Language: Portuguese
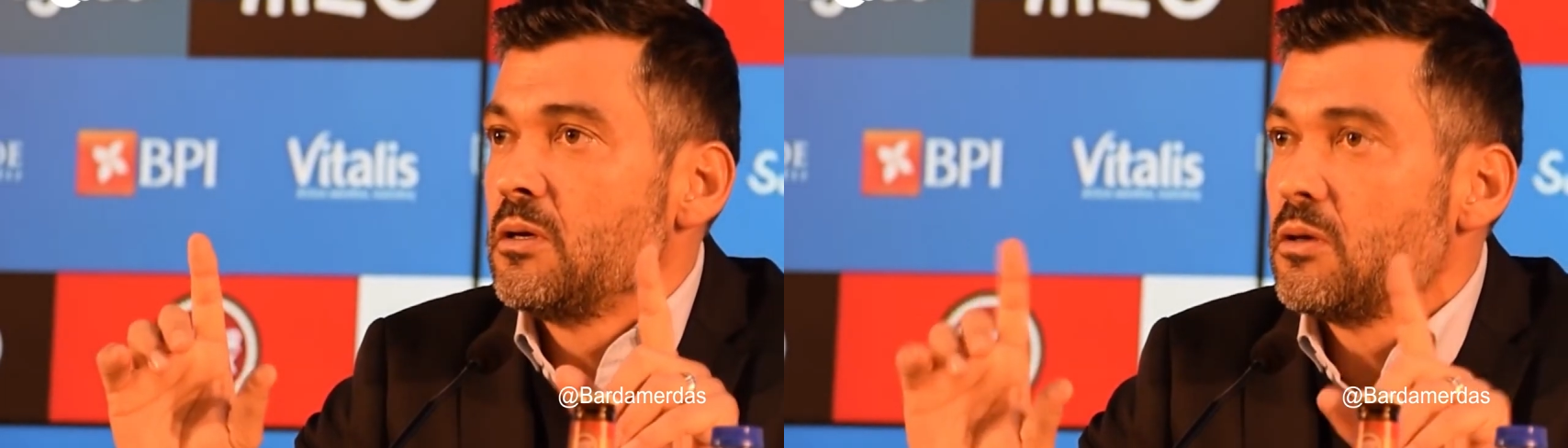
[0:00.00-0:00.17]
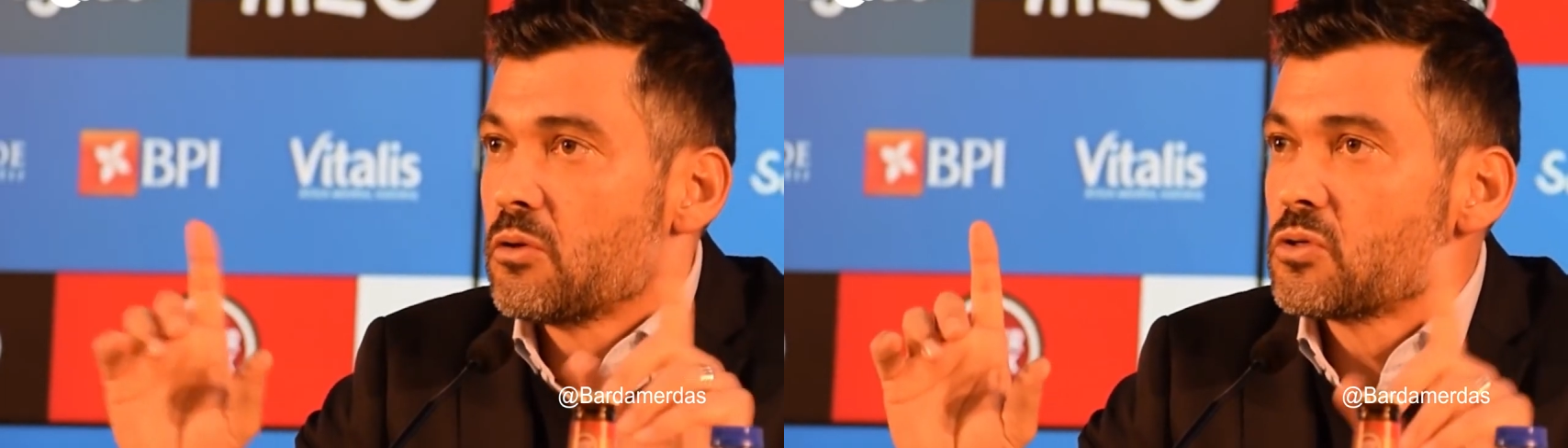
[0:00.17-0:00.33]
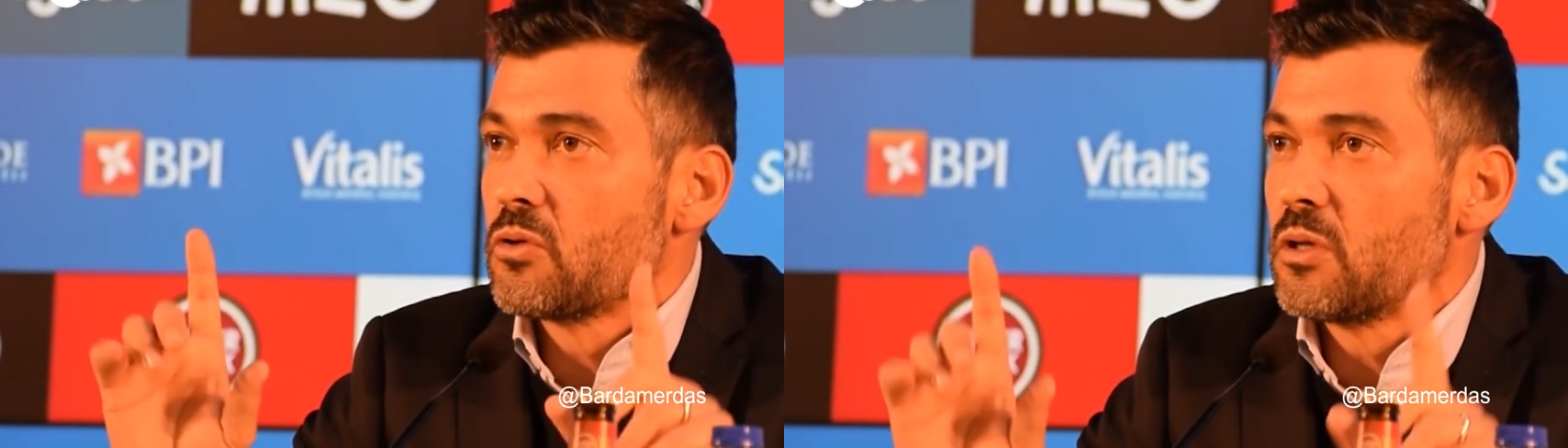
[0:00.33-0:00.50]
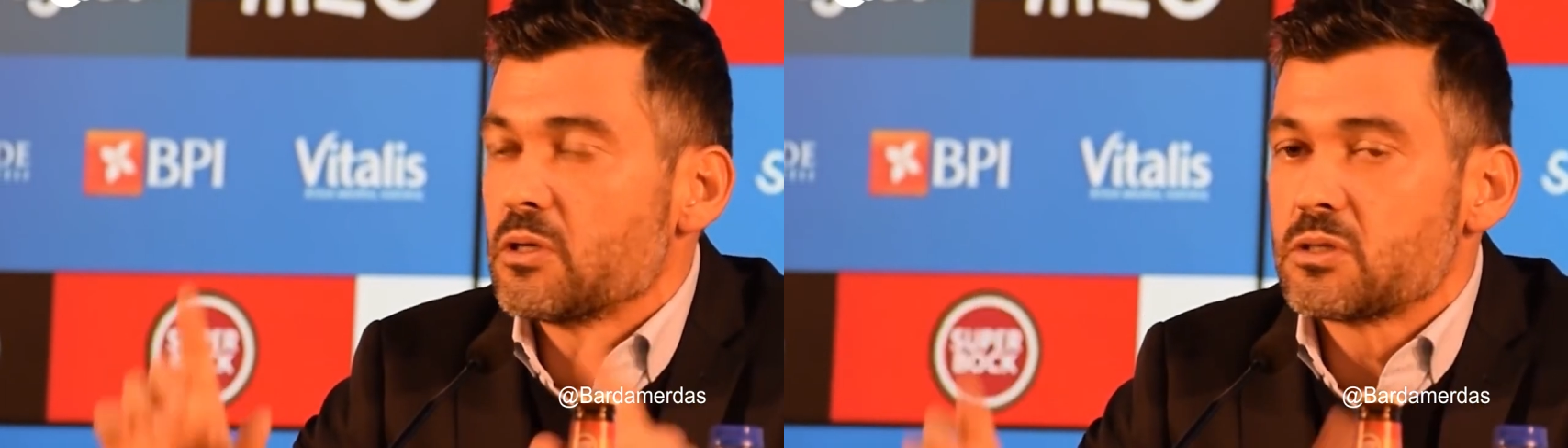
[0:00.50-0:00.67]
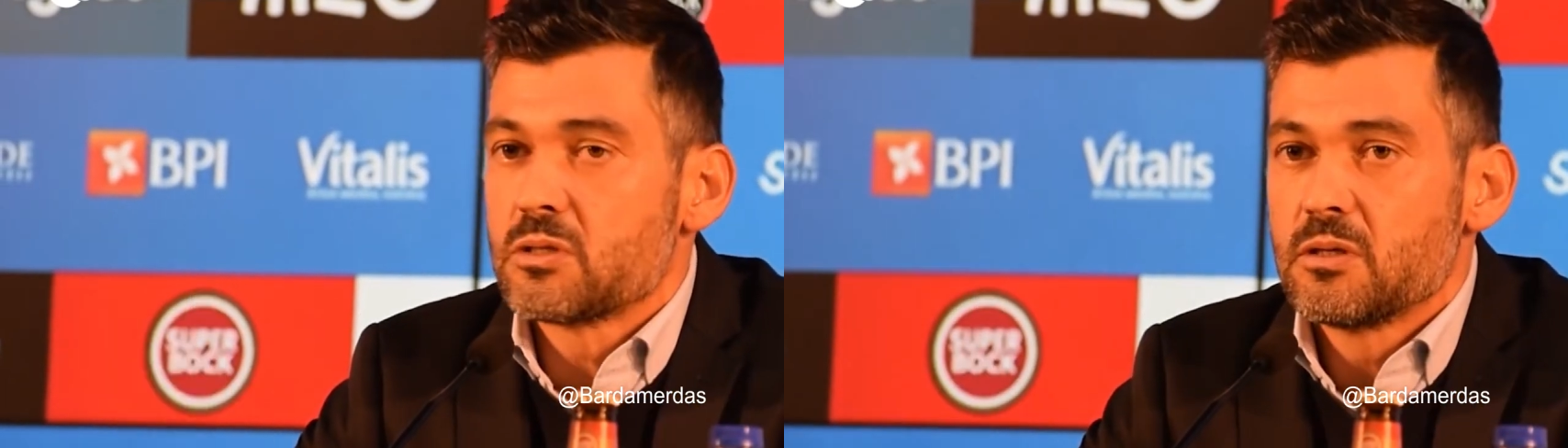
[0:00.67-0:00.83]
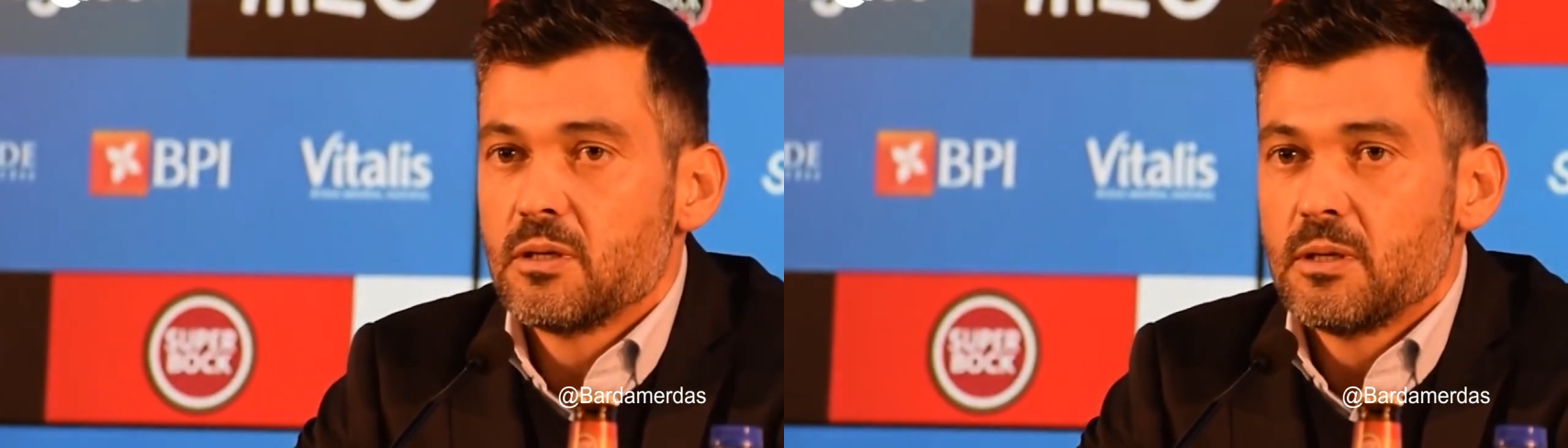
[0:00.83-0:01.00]
Eu não sou
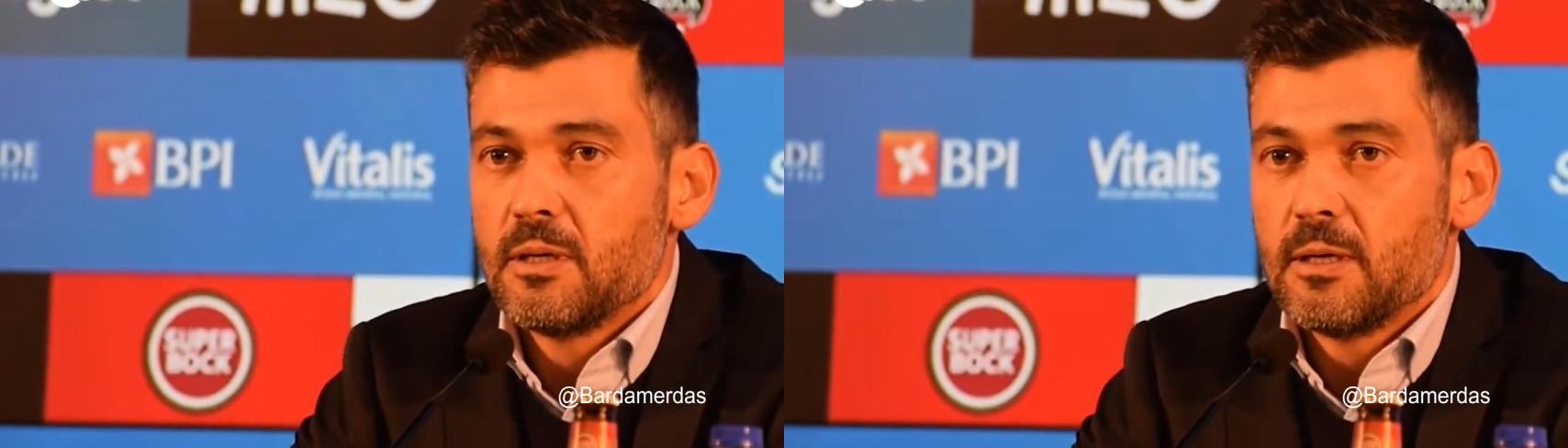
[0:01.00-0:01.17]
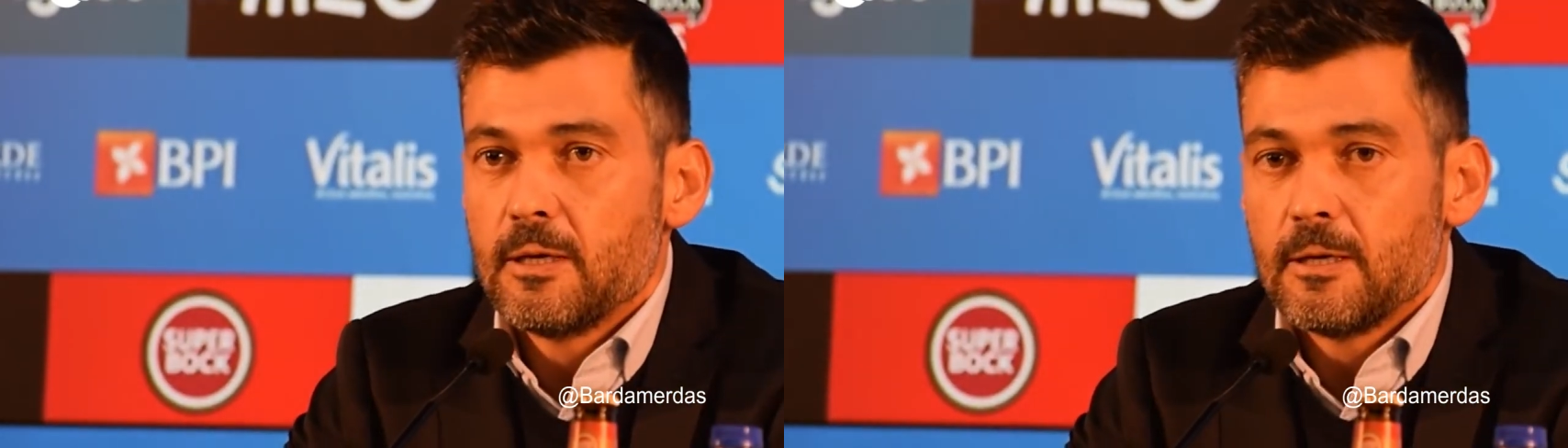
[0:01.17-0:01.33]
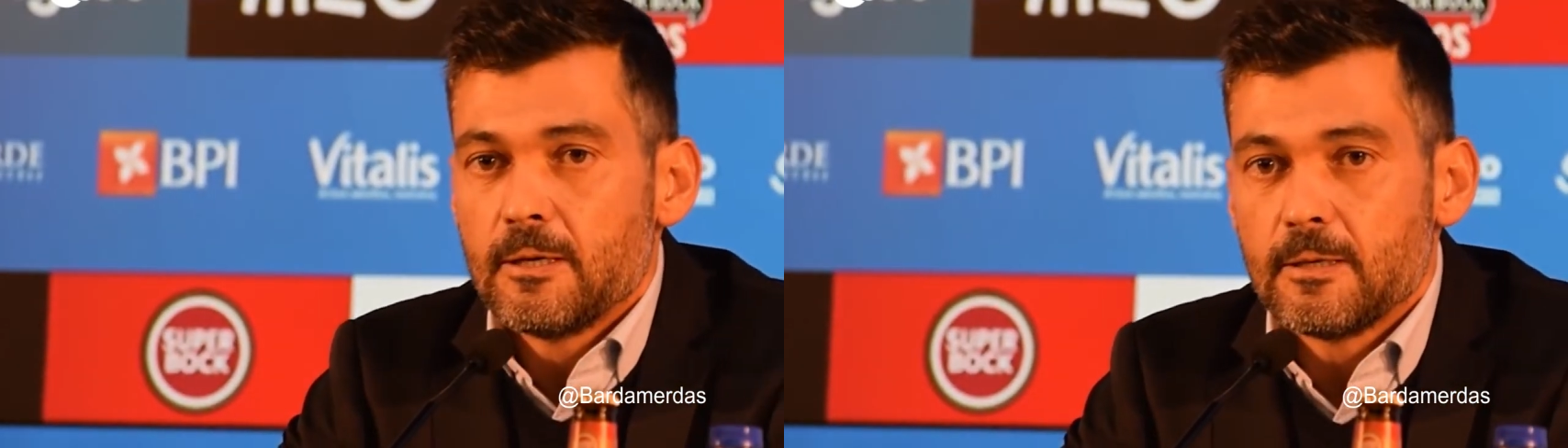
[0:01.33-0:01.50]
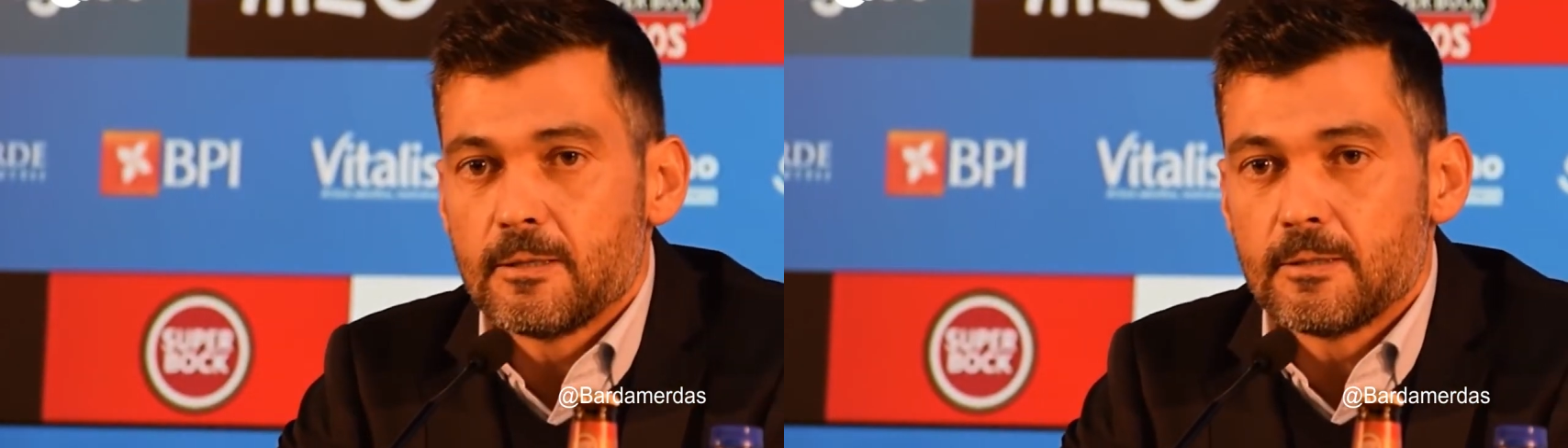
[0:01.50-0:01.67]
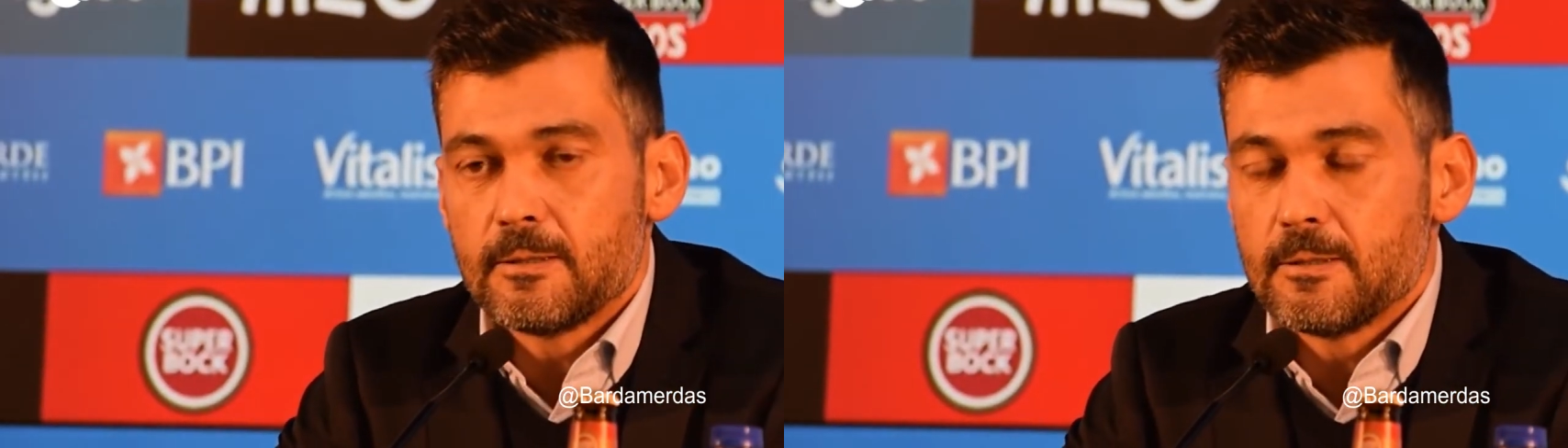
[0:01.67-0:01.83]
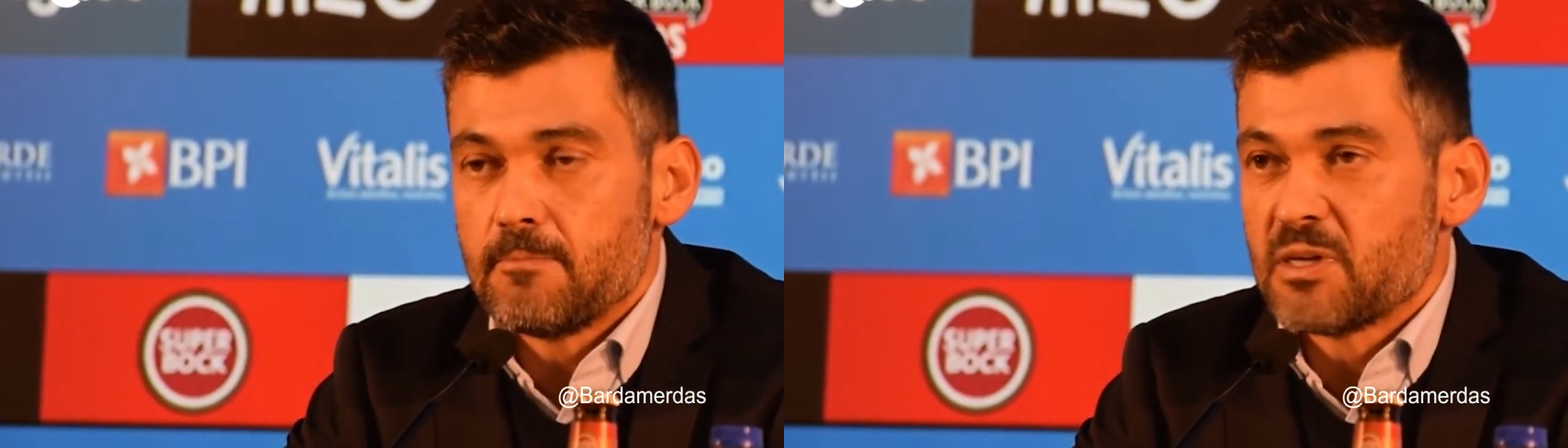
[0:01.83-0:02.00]
desses.
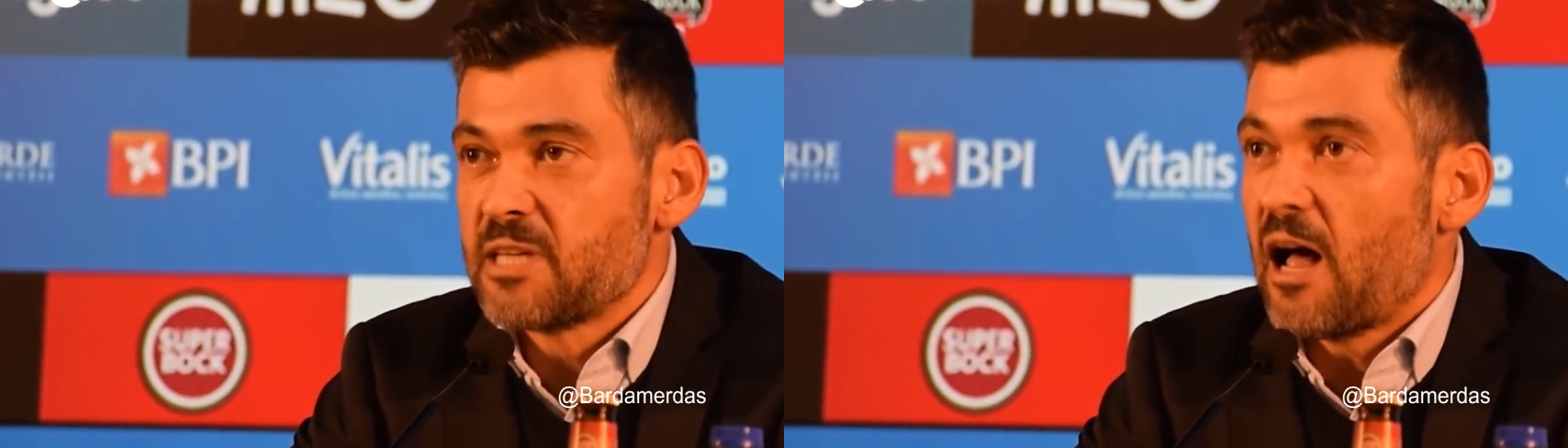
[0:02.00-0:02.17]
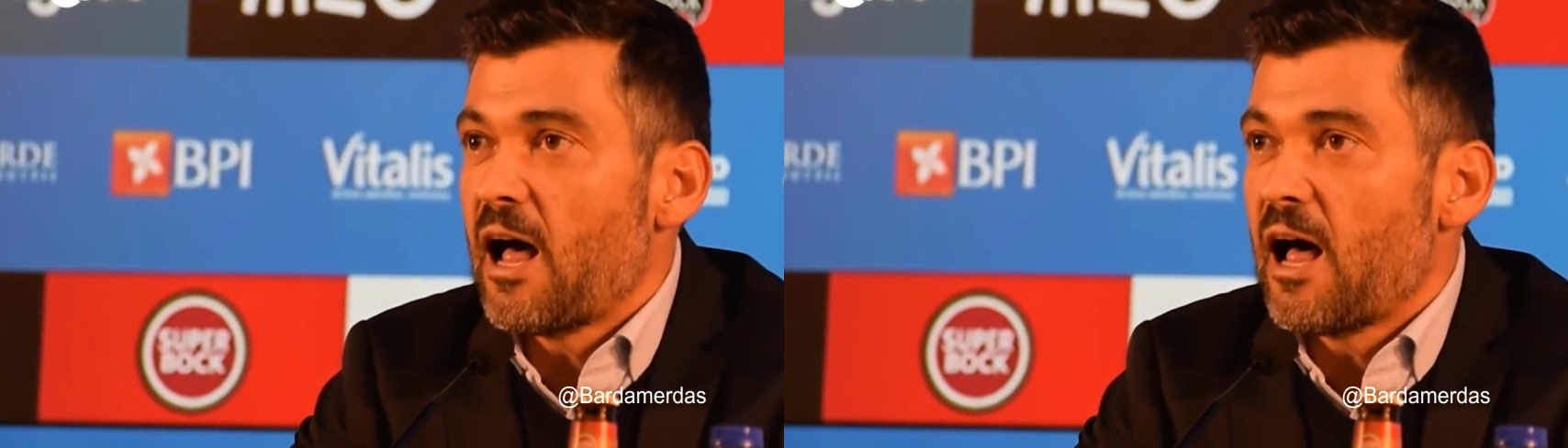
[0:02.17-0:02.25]
Eh, mas há,